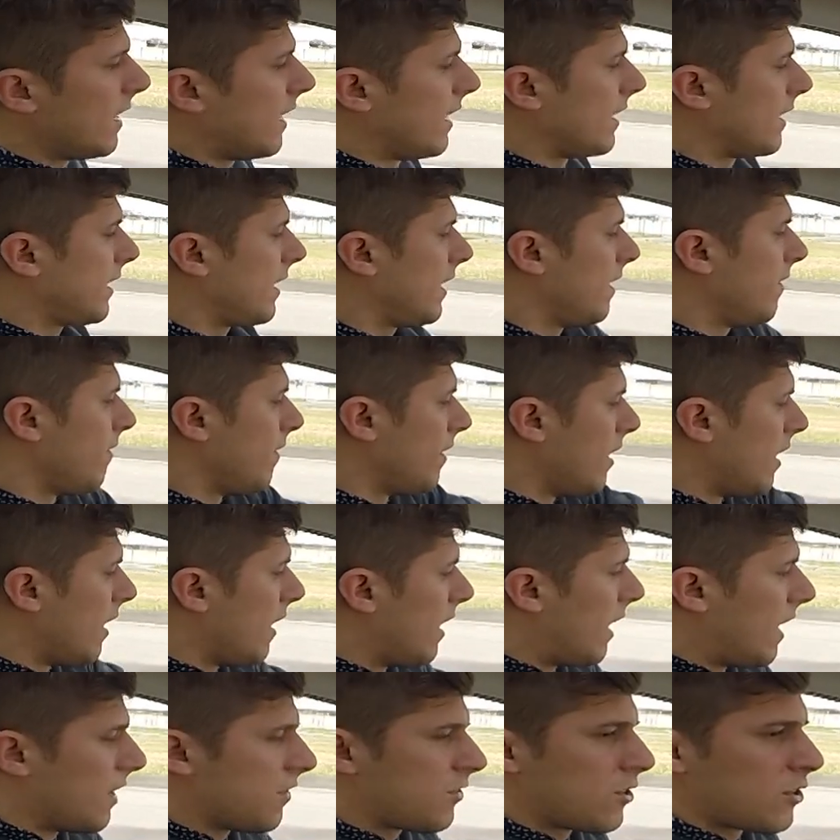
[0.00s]
anche
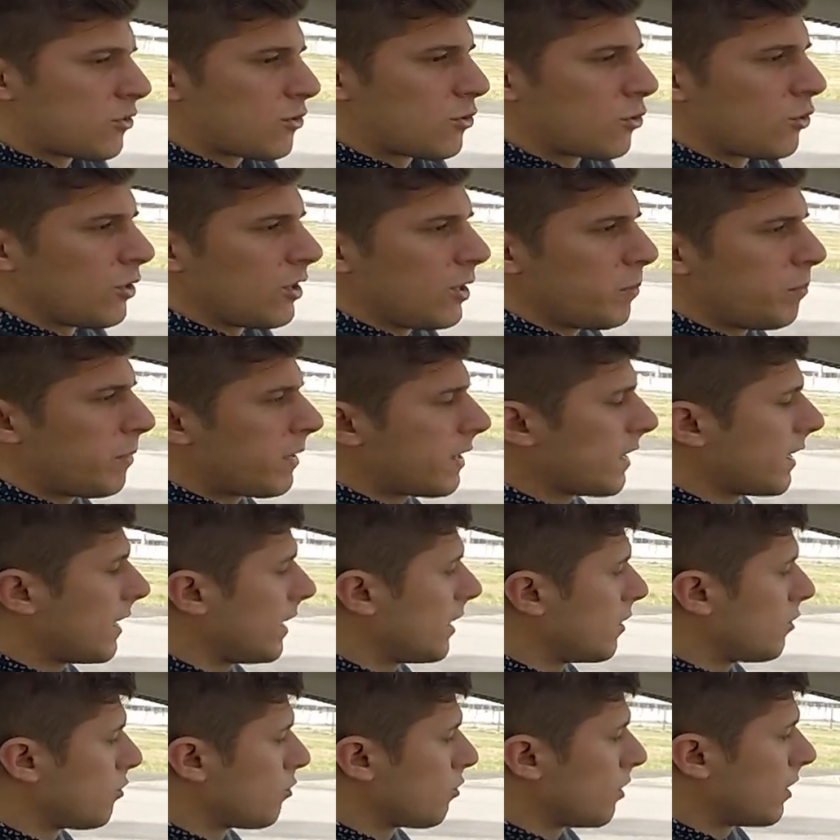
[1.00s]
ai sensori di
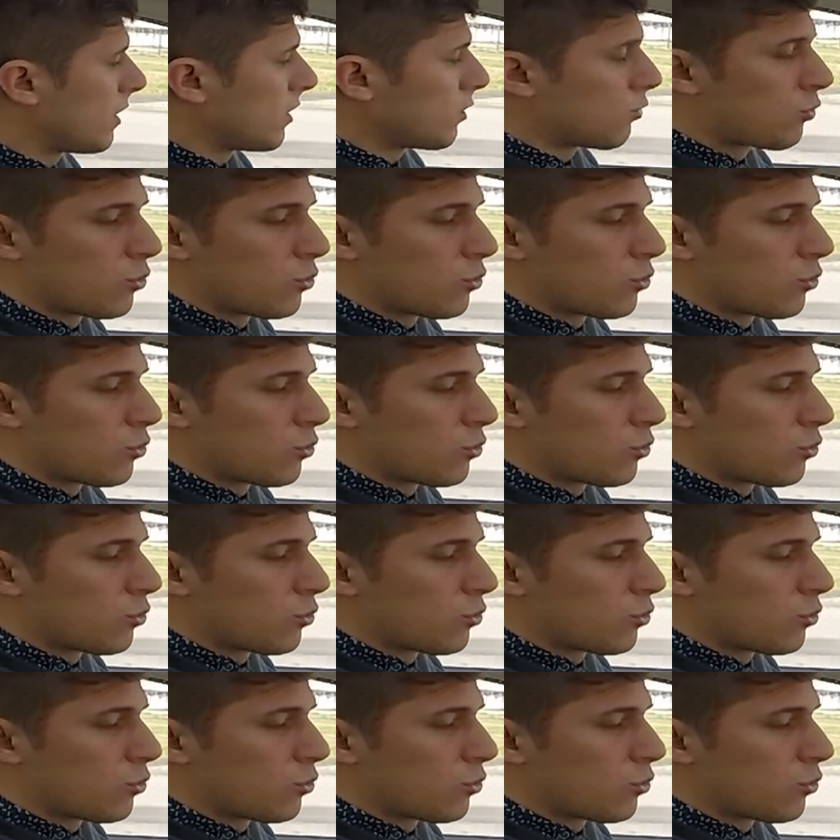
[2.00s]
parcheggio che